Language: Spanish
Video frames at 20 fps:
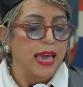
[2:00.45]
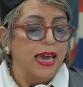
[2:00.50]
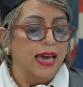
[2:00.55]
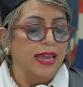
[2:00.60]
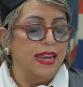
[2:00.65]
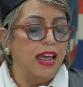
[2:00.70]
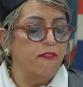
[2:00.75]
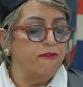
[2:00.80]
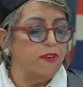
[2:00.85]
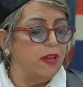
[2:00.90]

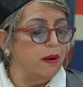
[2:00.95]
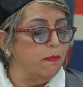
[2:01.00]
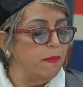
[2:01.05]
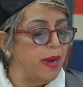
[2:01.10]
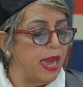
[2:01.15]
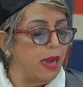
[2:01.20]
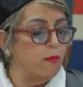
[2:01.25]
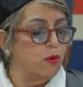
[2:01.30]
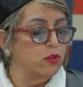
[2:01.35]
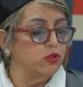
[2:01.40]

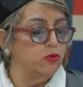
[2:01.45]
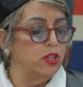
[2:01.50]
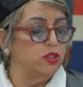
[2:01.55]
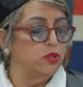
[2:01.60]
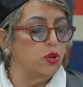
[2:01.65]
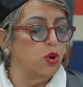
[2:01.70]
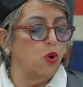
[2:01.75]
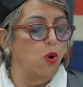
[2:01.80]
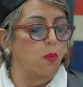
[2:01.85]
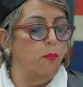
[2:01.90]
reafirmemos
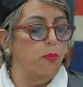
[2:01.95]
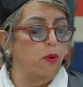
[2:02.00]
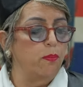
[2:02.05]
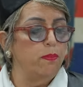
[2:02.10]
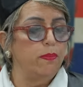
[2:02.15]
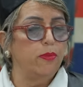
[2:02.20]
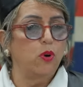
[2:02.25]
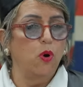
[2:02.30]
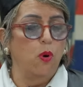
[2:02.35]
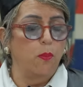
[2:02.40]
nuestro
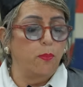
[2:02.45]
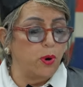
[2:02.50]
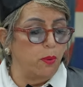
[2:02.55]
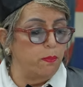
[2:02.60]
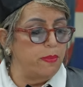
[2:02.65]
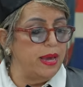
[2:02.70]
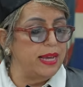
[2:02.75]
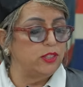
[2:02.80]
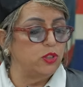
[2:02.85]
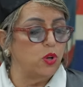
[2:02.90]

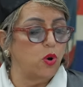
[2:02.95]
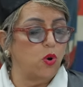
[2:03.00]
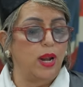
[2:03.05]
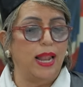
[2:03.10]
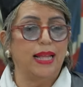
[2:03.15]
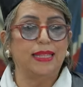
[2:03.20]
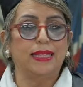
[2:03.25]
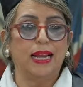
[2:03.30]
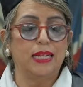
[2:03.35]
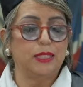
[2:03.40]
compromiso con
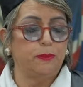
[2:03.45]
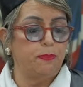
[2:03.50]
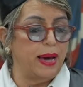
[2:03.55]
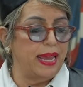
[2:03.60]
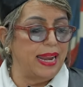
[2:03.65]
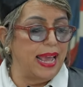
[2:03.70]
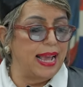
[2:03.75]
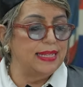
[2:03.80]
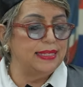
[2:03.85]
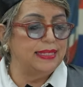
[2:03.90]
la
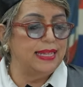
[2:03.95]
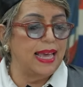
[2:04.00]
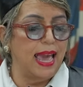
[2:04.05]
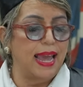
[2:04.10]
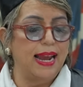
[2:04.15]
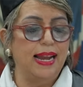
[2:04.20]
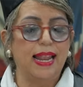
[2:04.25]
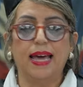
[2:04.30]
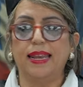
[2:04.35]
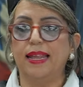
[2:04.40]
transparencia
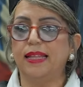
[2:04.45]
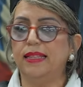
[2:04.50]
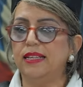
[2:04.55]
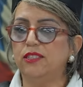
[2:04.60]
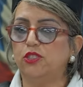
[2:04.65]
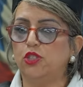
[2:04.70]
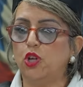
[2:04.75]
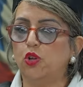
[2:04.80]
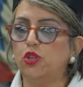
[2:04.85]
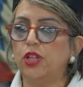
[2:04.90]
y la
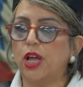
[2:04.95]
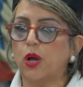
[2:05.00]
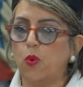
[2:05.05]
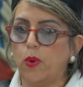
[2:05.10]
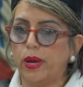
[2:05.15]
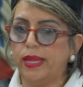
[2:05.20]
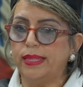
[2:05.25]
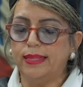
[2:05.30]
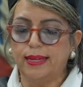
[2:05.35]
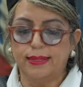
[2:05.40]
rendición de
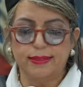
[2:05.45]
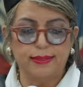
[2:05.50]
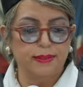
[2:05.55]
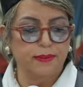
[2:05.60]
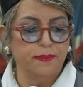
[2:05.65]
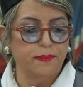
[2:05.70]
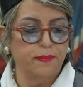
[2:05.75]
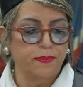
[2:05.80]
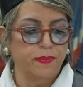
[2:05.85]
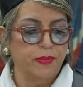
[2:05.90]
cuentas,
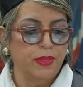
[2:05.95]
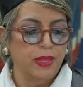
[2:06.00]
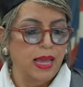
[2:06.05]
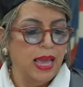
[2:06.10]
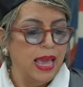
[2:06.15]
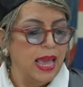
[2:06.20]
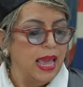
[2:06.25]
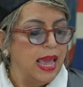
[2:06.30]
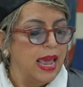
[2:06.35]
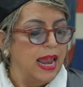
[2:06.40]

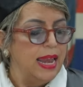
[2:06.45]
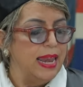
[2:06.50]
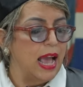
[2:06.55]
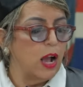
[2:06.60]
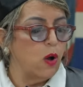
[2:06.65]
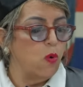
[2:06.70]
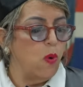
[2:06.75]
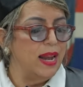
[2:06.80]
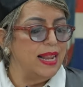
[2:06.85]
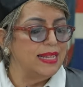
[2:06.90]

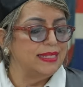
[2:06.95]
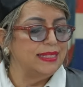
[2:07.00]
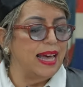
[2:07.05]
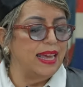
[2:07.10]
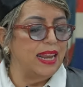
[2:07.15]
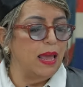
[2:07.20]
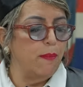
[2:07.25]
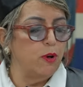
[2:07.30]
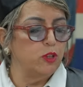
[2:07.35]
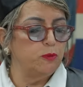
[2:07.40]
la cual
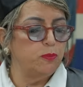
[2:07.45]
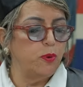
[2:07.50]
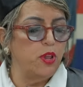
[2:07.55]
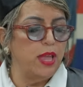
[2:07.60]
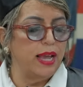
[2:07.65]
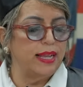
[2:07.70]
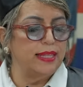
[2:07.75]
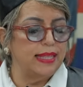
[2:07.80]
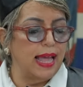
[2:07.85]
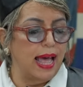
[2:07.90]
estaremos
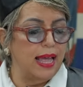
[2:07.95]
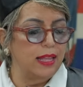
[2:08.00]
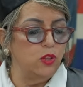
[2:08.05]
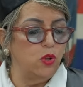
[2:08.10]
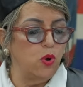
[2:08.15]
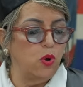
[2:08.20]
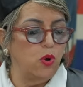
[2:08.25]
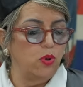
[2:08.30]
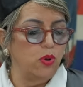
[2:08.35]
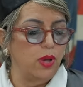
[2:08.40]

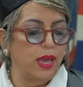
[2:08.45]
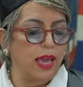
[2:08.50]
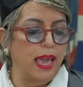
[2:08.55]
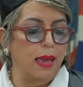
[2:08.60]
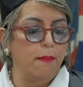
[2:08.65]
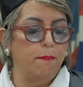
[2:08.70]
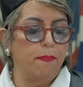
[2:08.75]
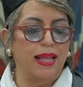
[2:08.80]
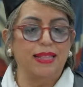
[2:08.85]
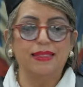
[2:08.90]
proyectando
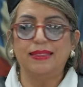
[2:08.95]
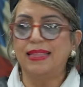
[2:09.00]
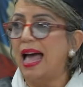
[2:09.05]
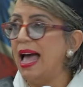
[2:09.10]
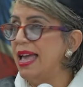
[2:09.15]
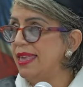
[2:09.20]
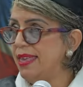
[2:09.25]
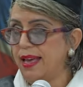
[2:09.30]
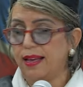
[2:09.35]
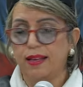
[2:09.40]
en
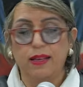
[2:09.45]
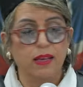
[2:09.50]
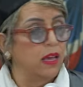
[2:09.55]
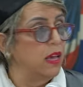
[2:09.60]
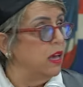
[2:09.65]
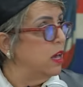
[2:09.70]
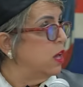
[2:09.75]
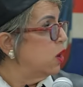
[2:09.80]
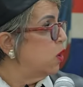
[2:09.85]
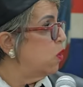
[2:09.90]
pantalla
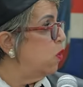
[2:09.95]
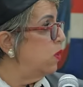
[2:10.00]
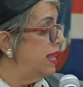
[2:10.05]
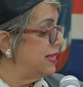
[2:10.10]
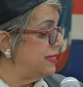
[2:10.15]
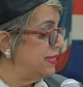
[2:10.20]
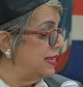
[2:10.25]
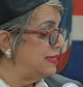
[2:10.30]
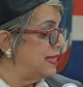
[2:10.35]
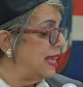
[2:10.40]
con
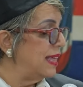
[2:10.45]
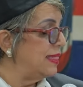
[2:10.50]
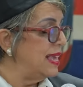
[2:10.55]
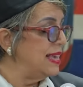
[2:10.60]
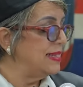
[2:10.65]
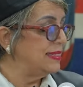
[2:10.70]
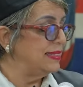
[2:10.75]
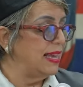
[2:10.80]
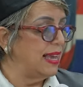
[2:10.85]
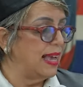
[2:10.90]
las
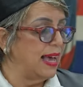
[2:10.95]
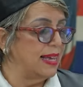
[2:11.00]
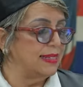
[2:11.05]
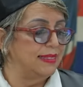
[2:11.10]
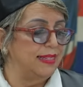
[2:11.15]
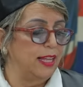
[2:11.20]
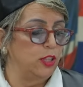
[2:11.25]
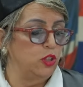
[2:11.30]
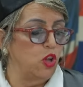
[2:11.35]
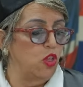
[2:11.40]

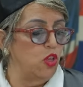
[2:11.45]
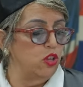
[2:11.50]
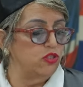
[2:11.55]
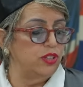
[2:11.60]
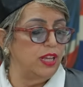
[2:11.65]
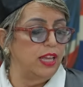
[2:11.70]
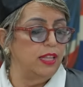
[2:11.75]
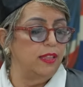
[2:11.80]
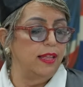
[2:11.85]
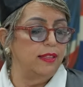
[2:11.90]
estadísticas de
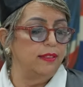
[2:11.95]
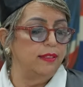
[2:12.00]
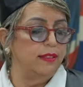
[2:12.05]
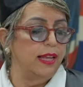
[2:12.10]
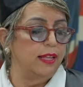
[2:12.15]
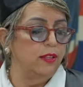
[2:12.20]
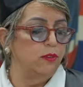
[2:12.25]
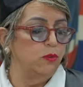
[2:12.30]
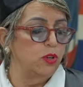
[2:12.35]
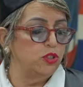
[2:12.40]
todos
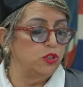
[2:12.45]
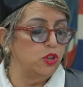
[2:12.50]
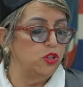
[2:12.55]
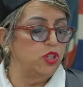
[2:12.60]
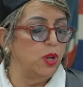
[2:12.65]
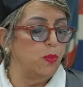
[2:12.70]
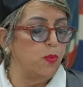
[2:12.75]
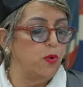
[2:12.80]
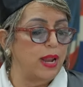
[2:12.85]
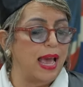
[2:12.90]
nuestros
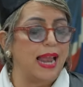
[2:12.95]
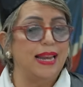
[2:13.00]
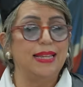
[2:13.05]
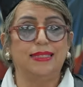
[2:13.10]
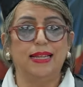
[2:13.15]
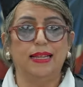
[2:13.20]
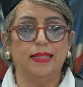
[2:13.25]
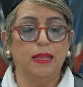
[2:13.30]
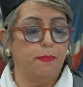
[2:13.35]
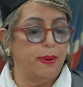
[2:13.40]

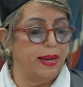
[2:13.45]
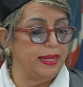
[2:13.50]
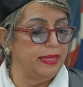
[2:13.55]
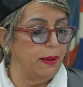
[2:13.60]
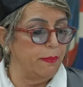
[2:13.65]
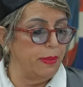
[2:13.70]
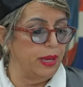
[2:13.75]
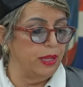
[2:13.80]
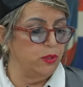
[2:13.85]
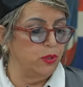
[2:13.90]
tribunales del
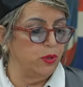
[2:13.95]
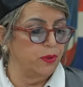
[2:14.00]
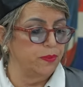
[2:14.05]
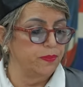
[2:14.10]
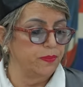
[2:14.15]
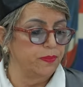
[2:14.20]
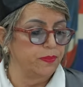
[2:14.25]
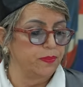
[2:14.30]
departamento.